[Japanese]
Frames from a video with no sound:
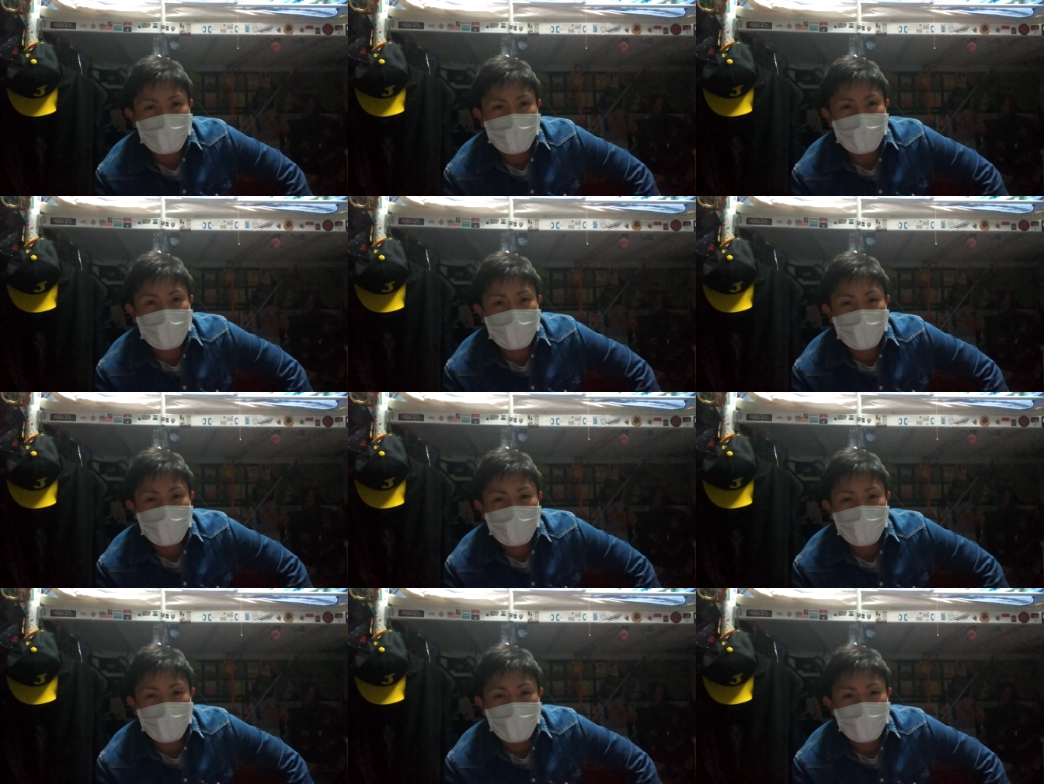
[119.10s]
宴っていう
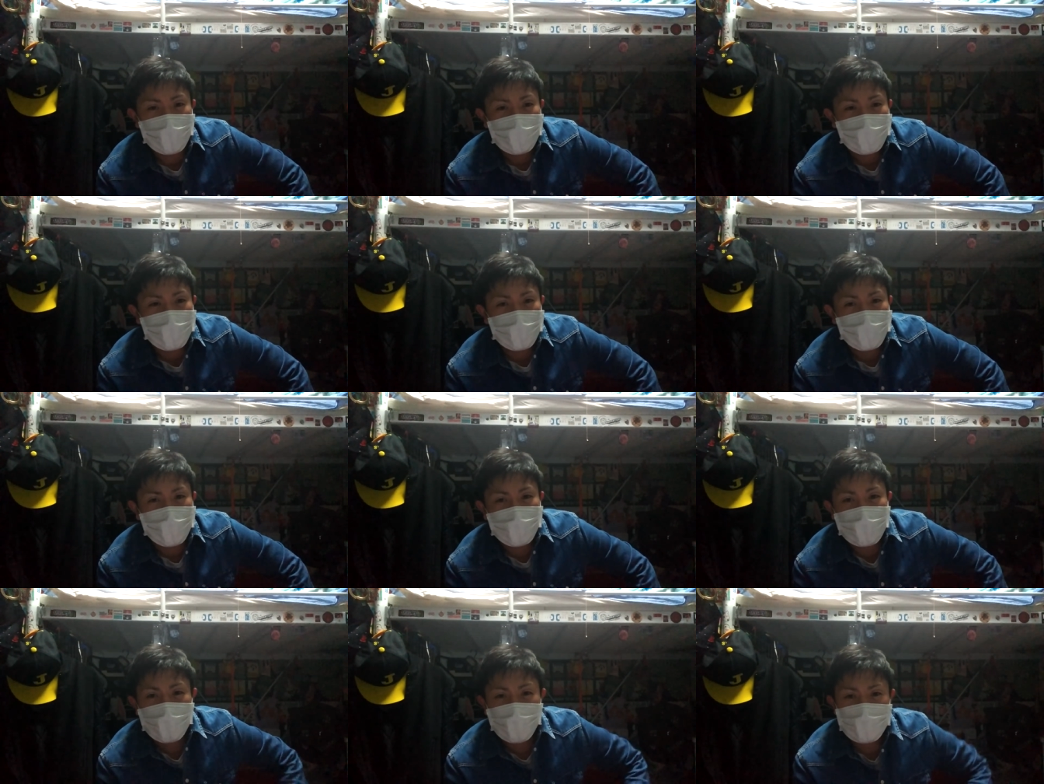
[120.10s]
か、もう、本
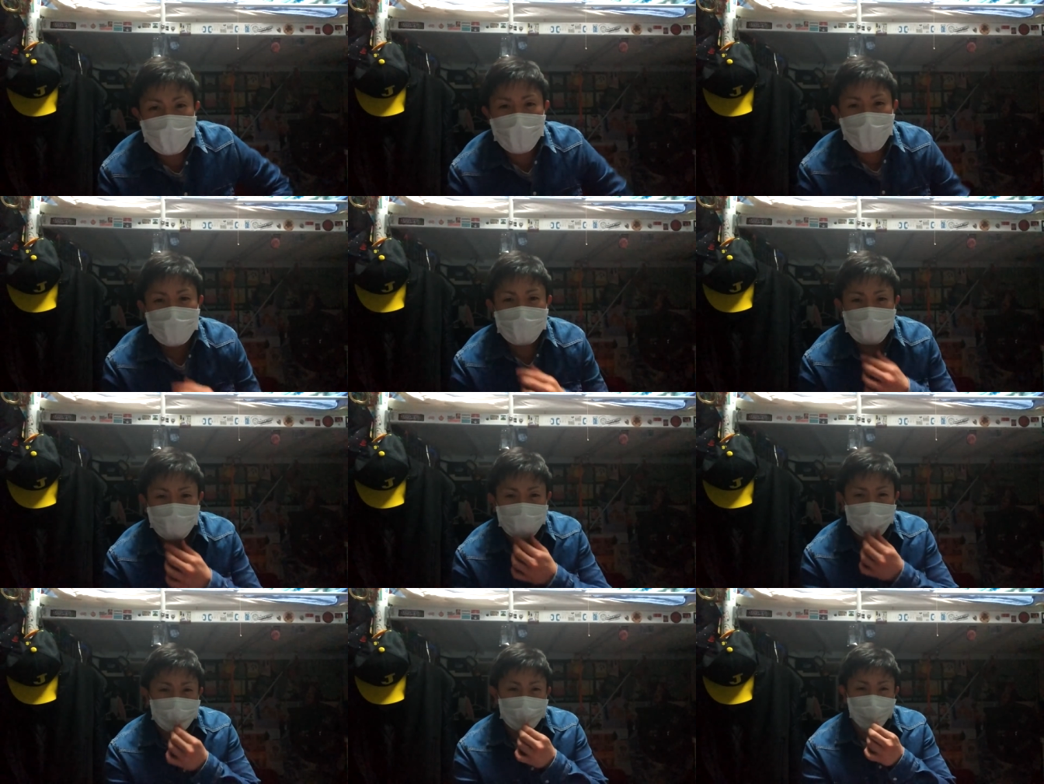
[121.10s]
当に宝石箱っすよ。
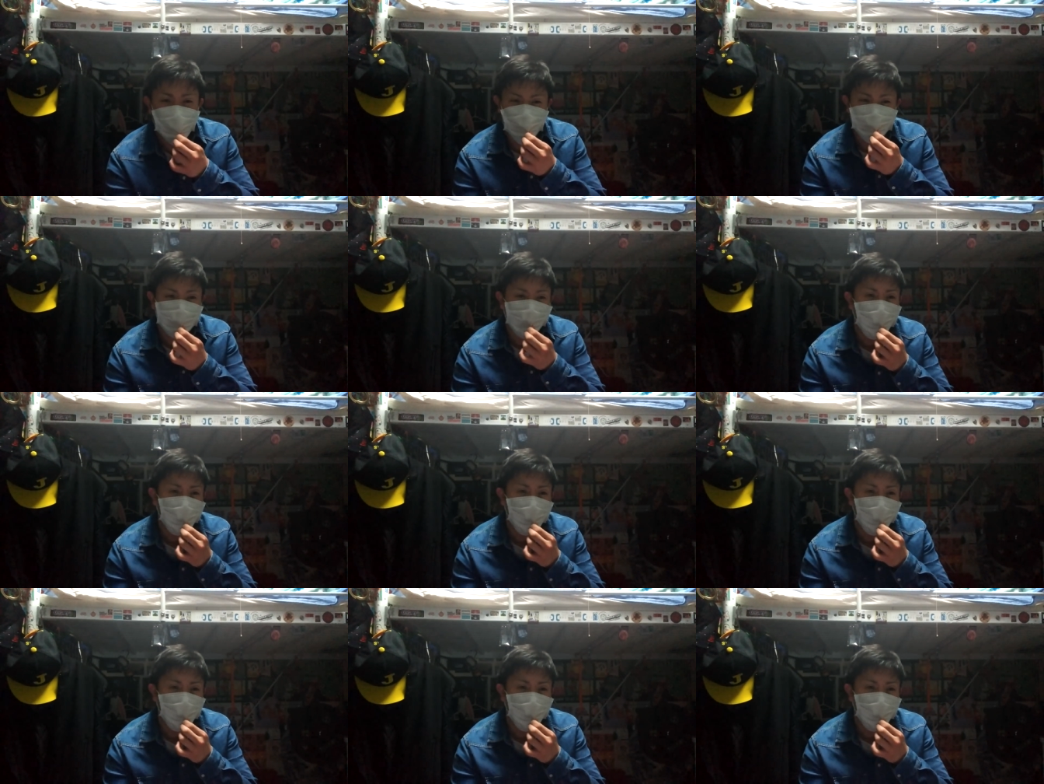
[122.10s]
もう、